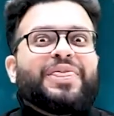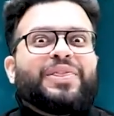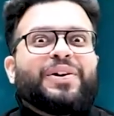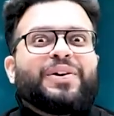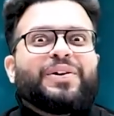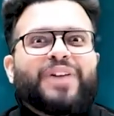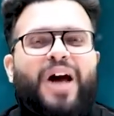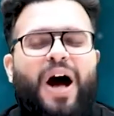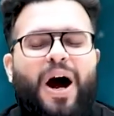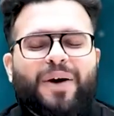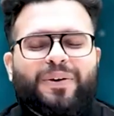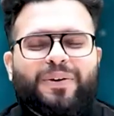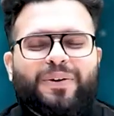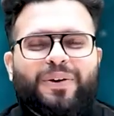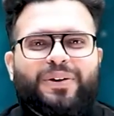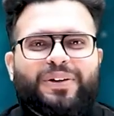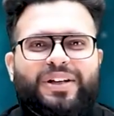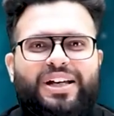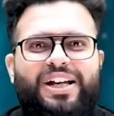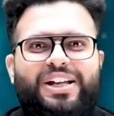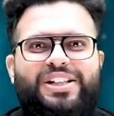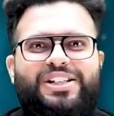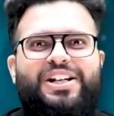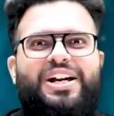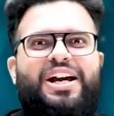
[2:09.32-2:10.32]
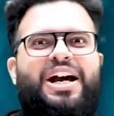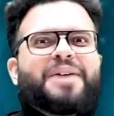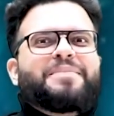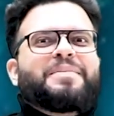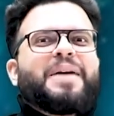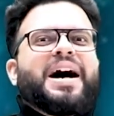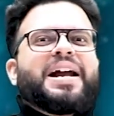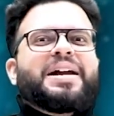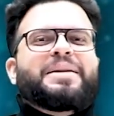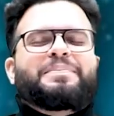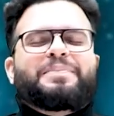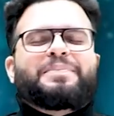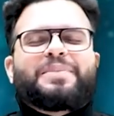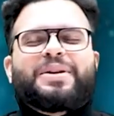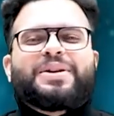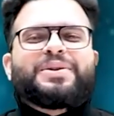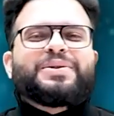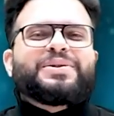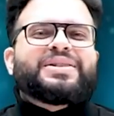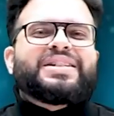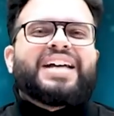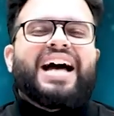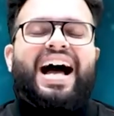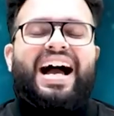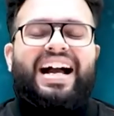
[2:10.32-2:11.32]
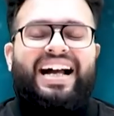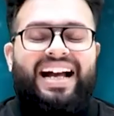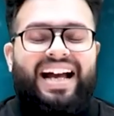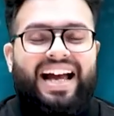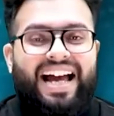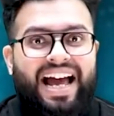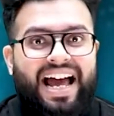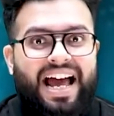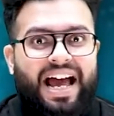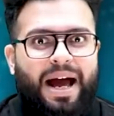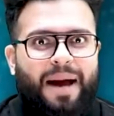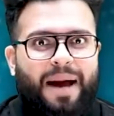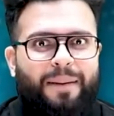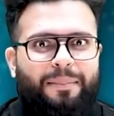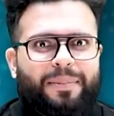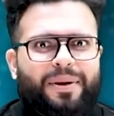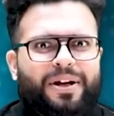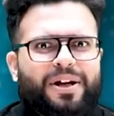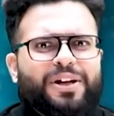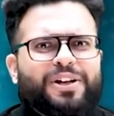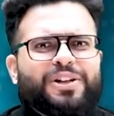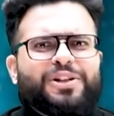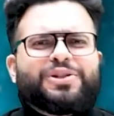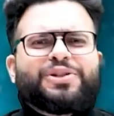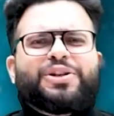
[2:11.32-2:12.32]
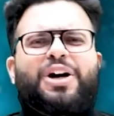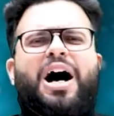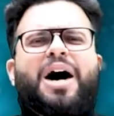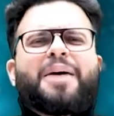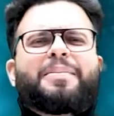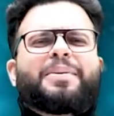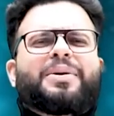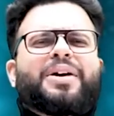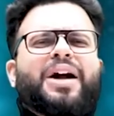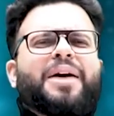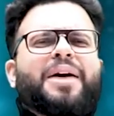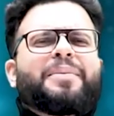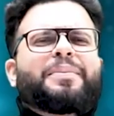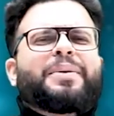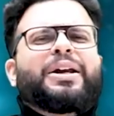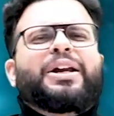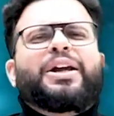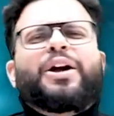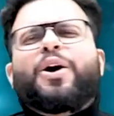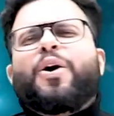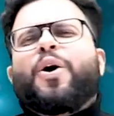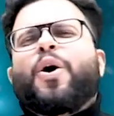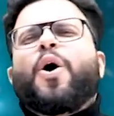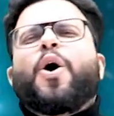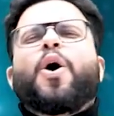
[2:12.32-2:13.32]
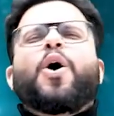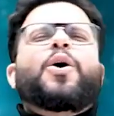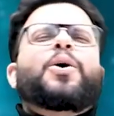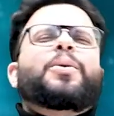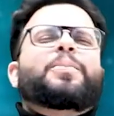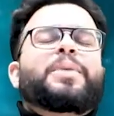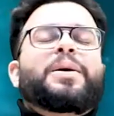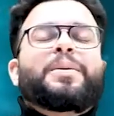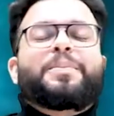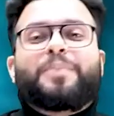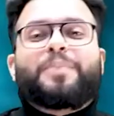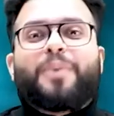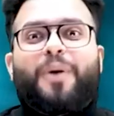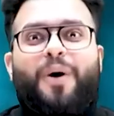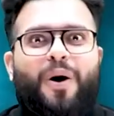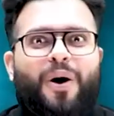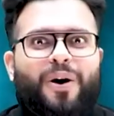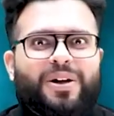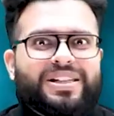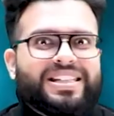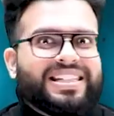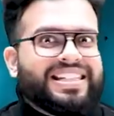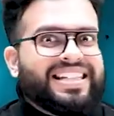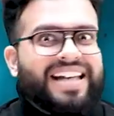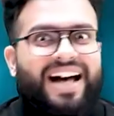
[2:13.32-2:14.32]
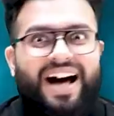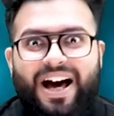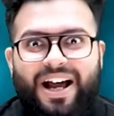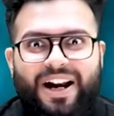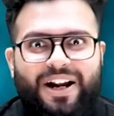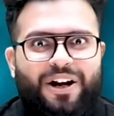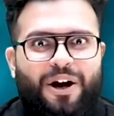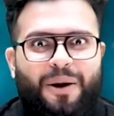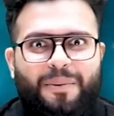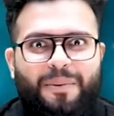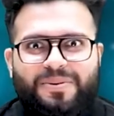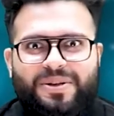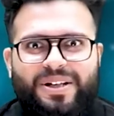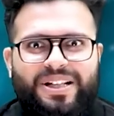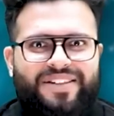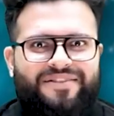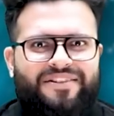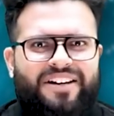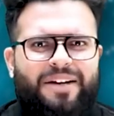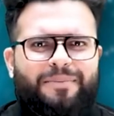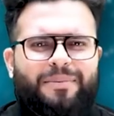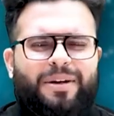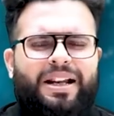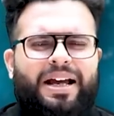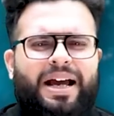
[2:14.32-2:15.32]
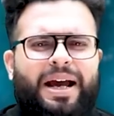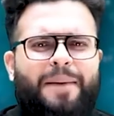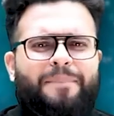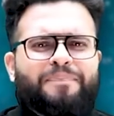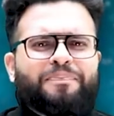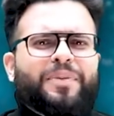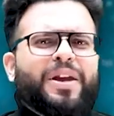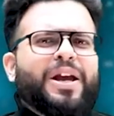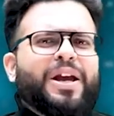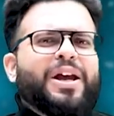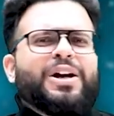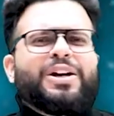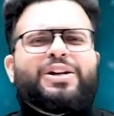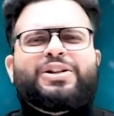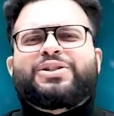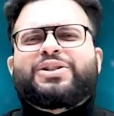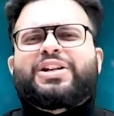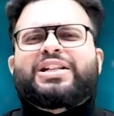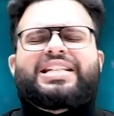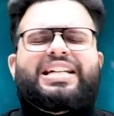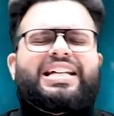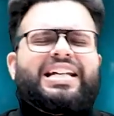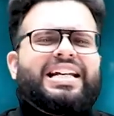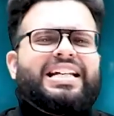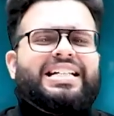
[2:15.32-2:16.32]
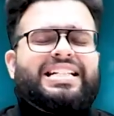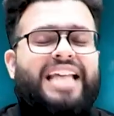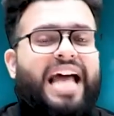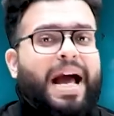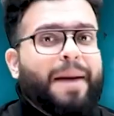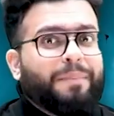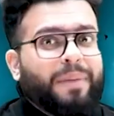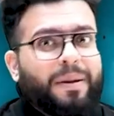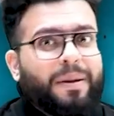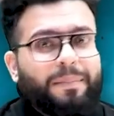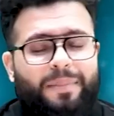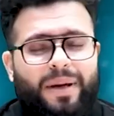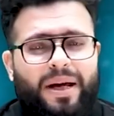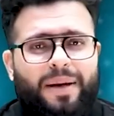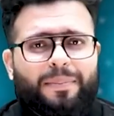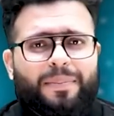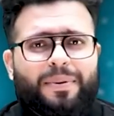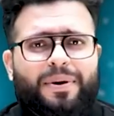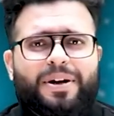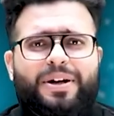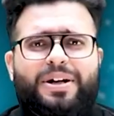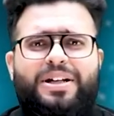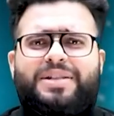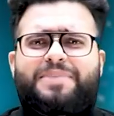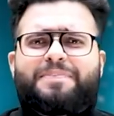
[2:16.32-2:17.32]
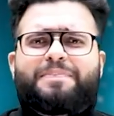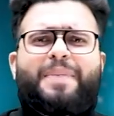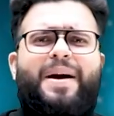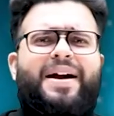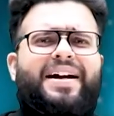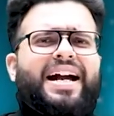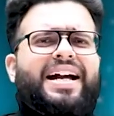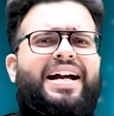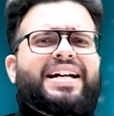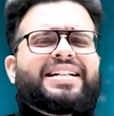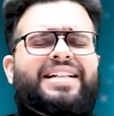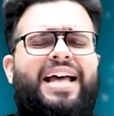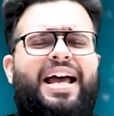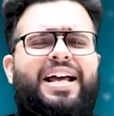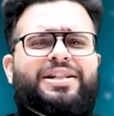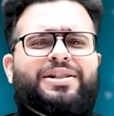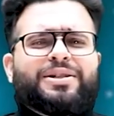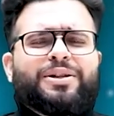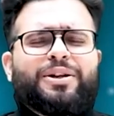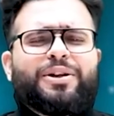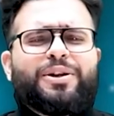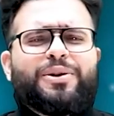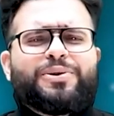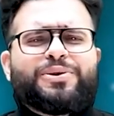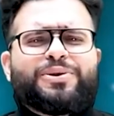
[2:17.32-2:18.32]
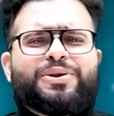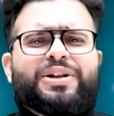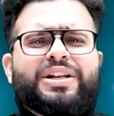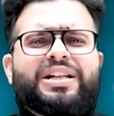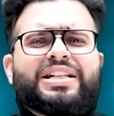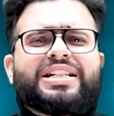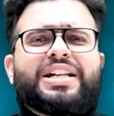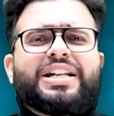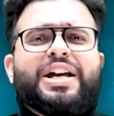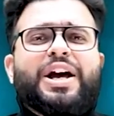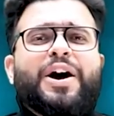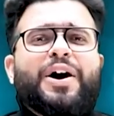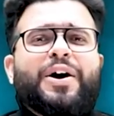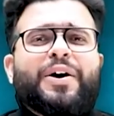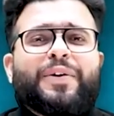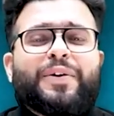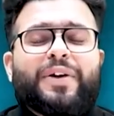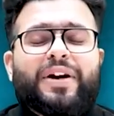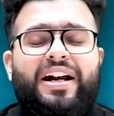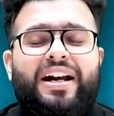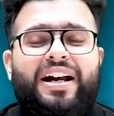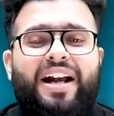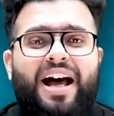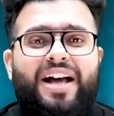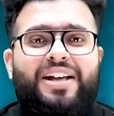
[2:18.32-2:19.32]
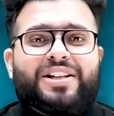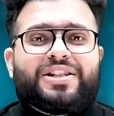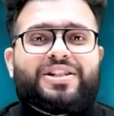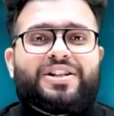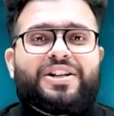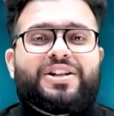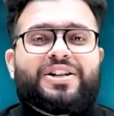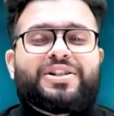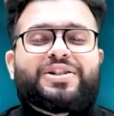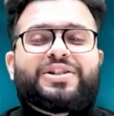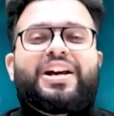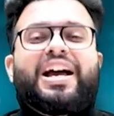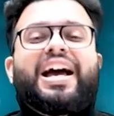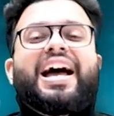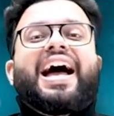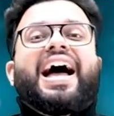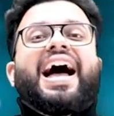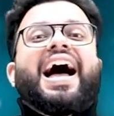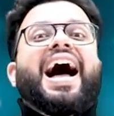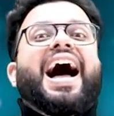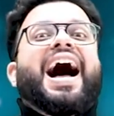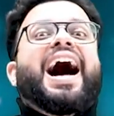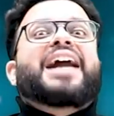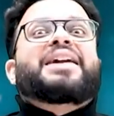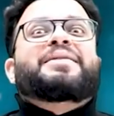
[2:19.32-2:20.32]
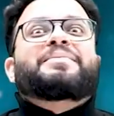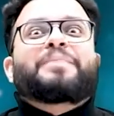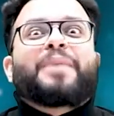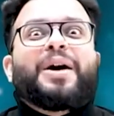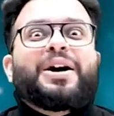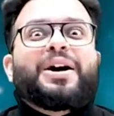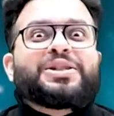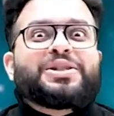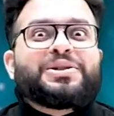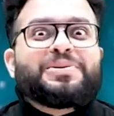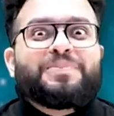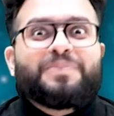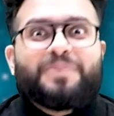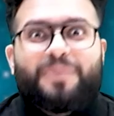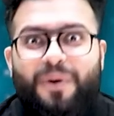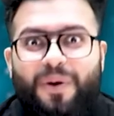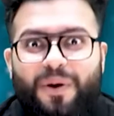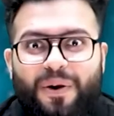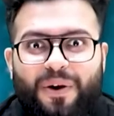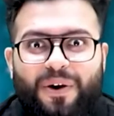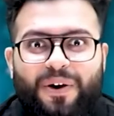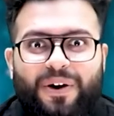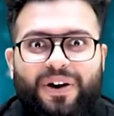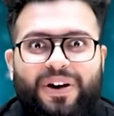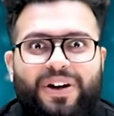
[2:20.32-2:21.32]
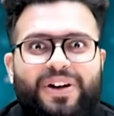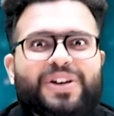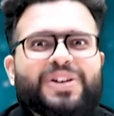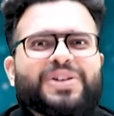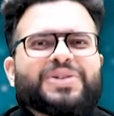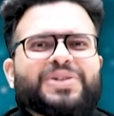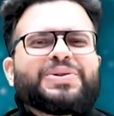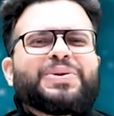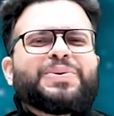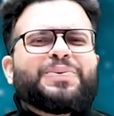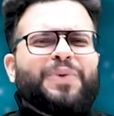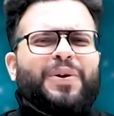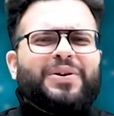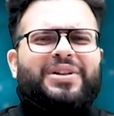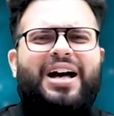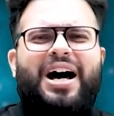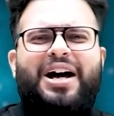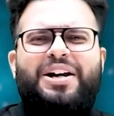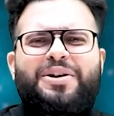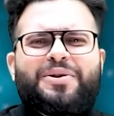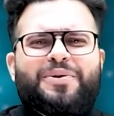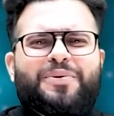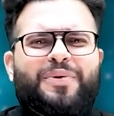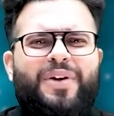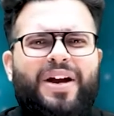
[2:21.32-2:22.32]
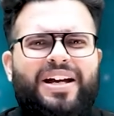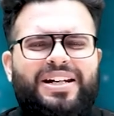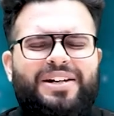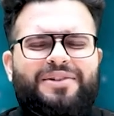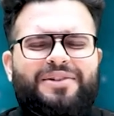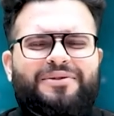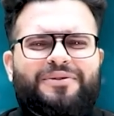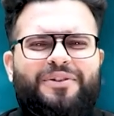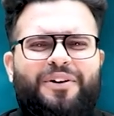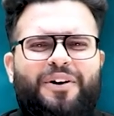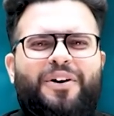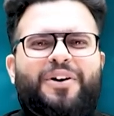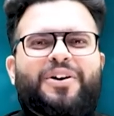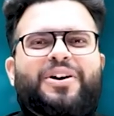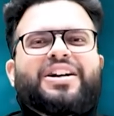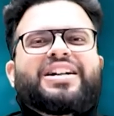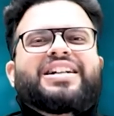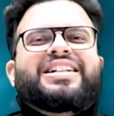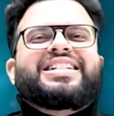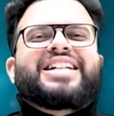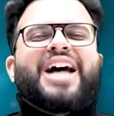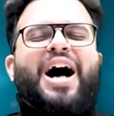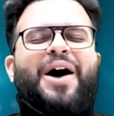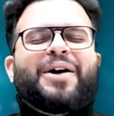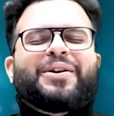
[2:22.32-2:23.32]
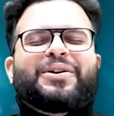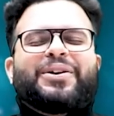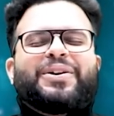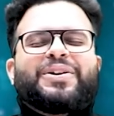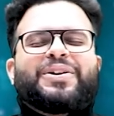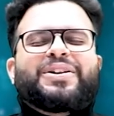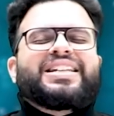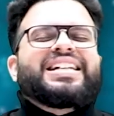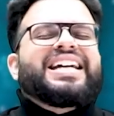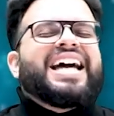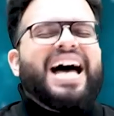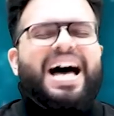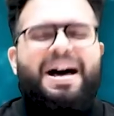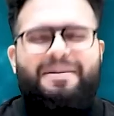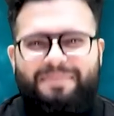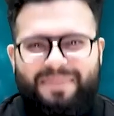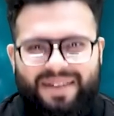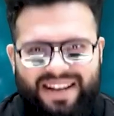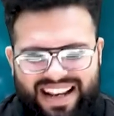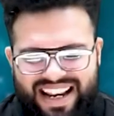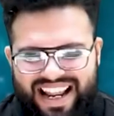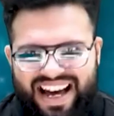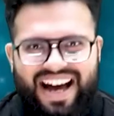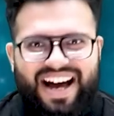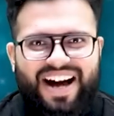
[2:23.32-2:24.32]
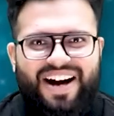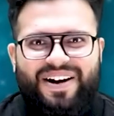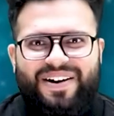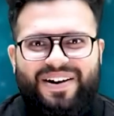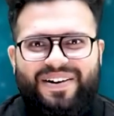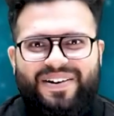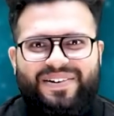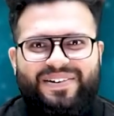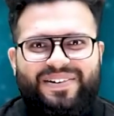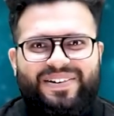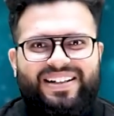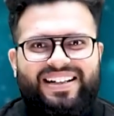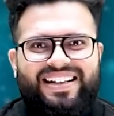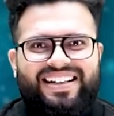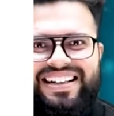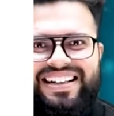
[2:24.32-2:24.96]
तो डाउनलोड कीजिए हमारी पी स्टैक ऐप जहां पर आपके लिए और भी बहुत सारे ऑप्शंस अवेलेबल हैं जैसे कि सैम्पल पेपर्स बैक एक्सरसाइज सॉल्यूशंस रिटर्न आंसर्स एंड मच मोर सो व्हाट आर यू वेटिंग फॉर डाउनलोड द ऐप नाउ